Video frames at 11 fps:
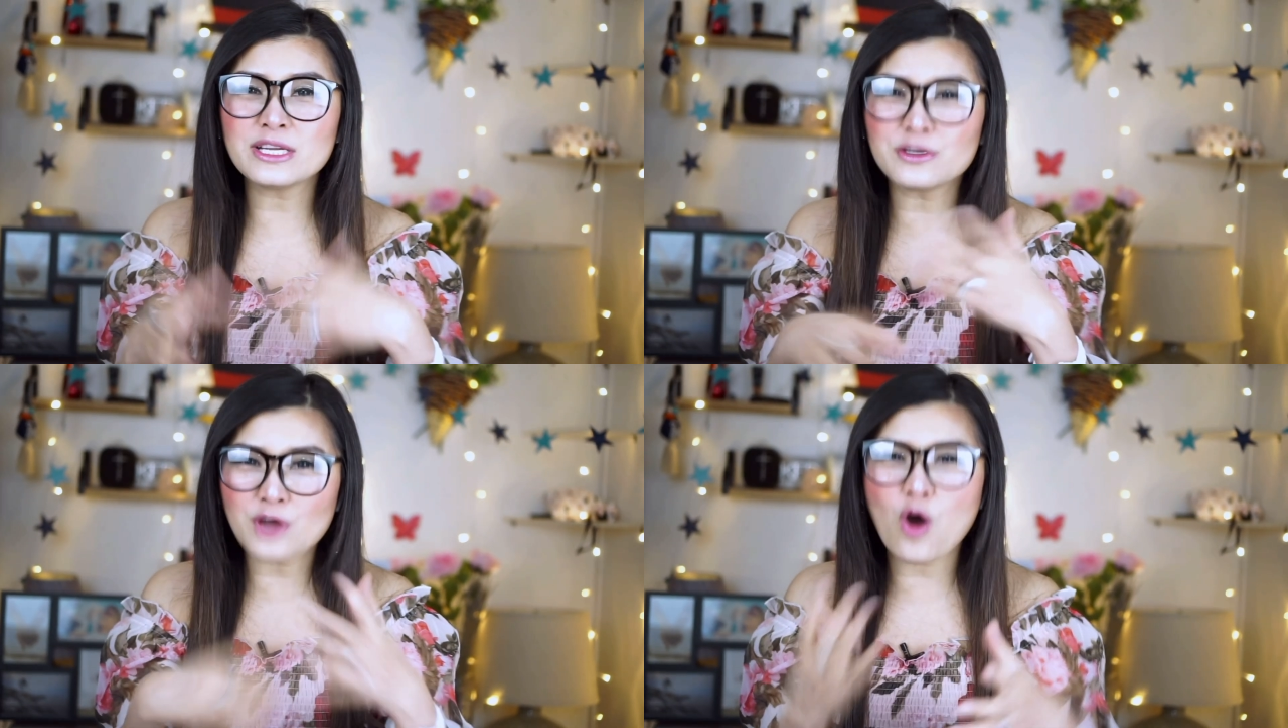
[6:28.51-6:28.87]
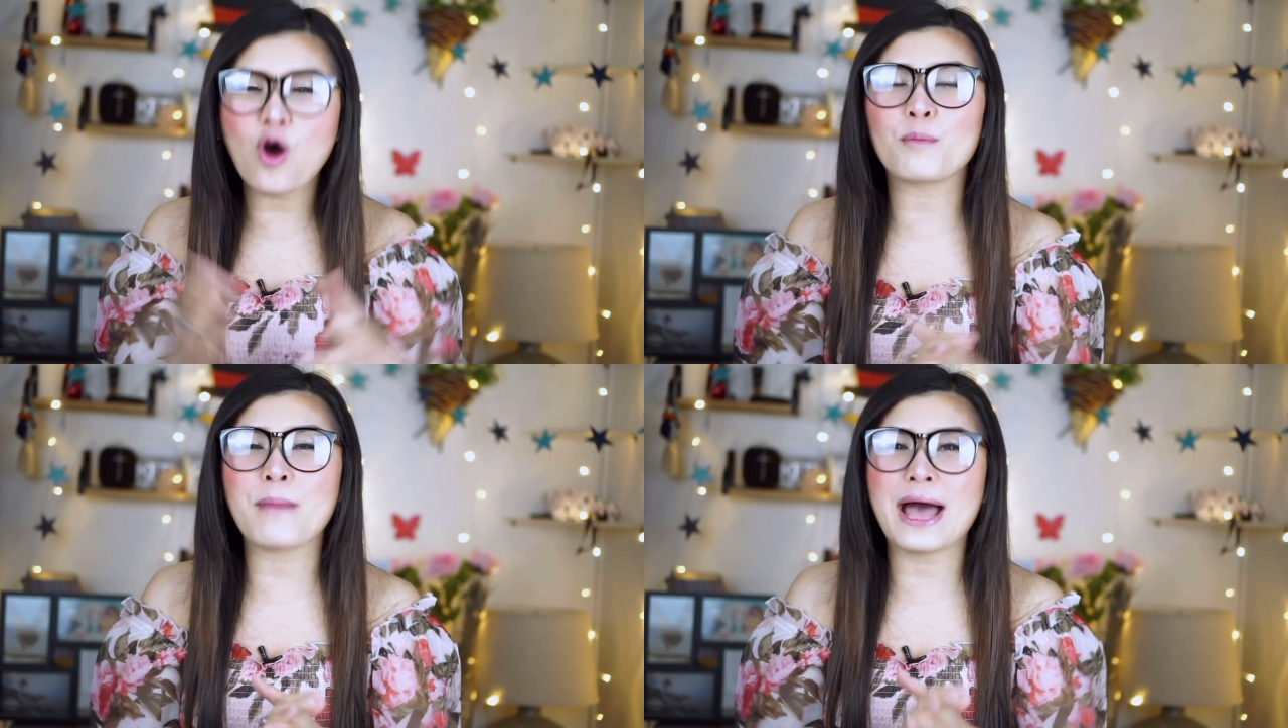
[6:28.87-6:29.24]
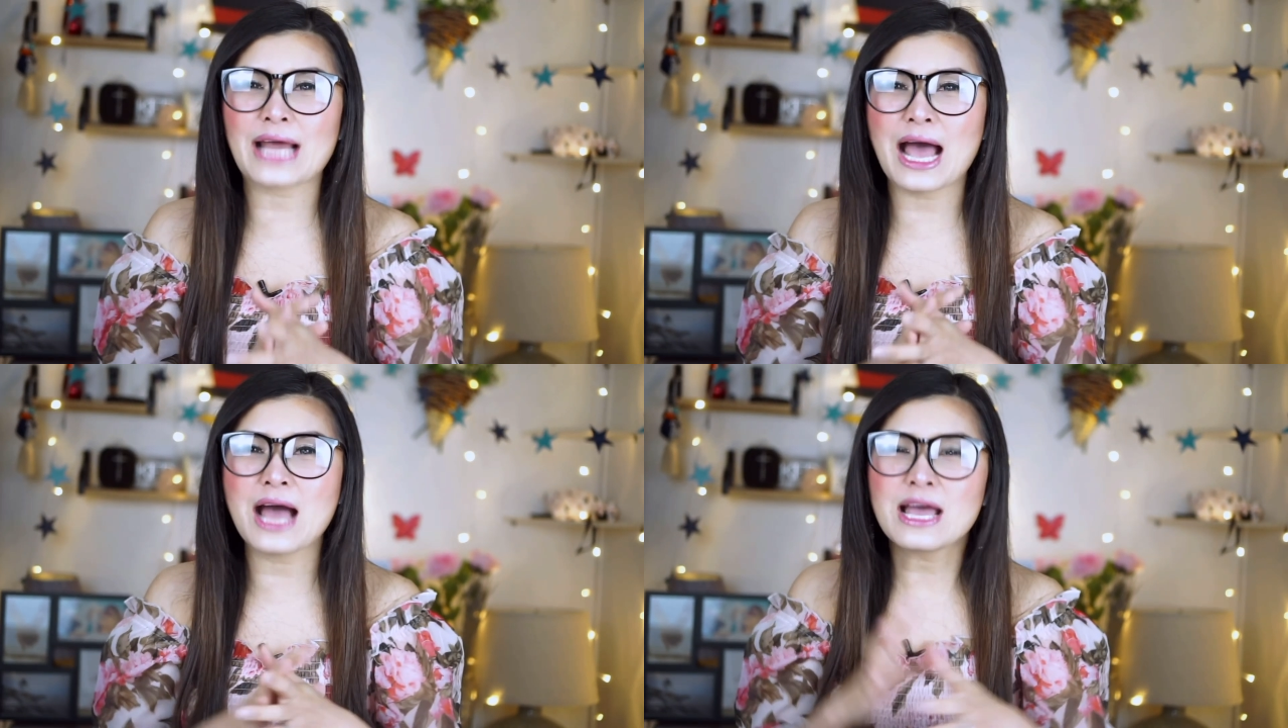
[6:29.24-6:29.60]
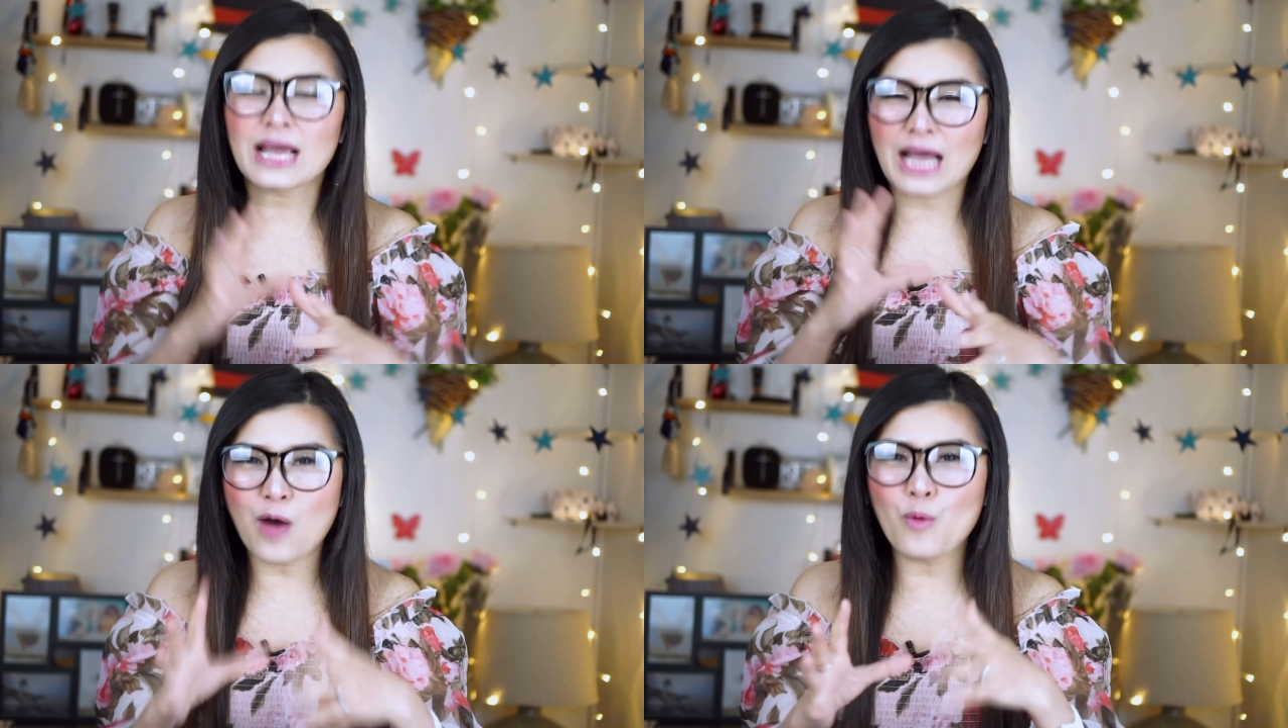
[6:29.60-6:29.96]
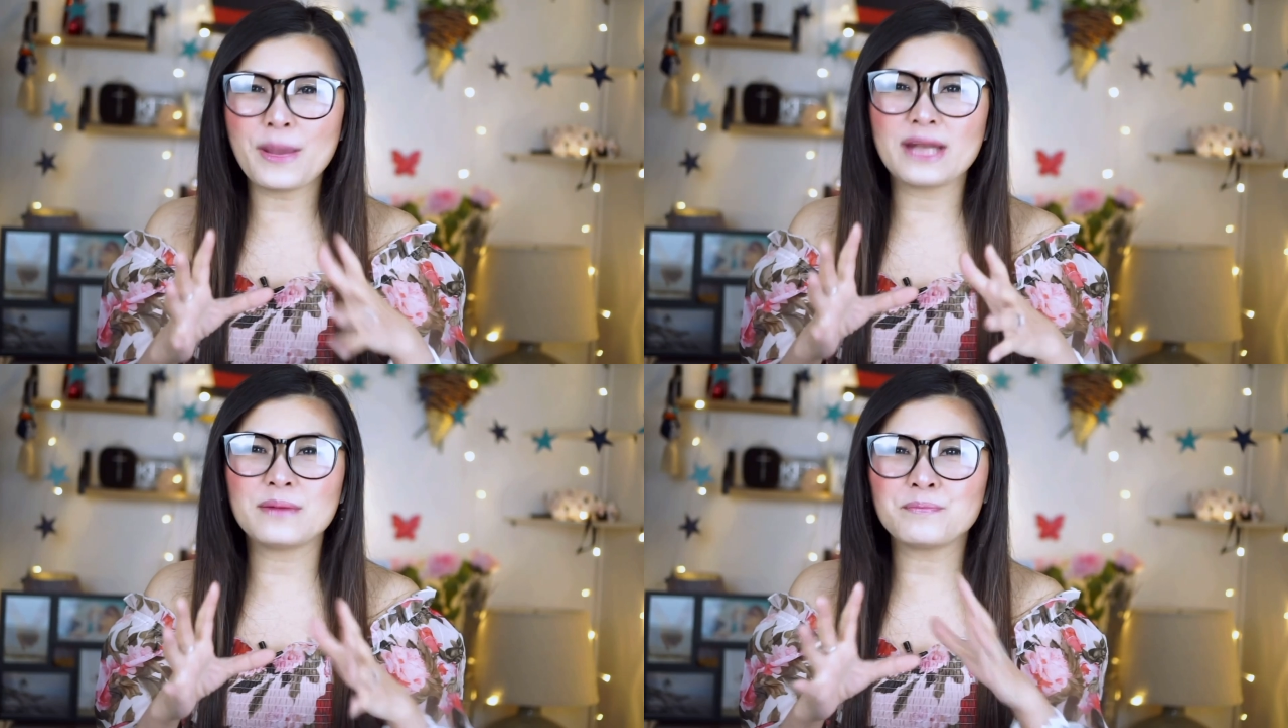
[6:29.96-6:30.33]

ที่ร้องออกมานะคะเขาเป็น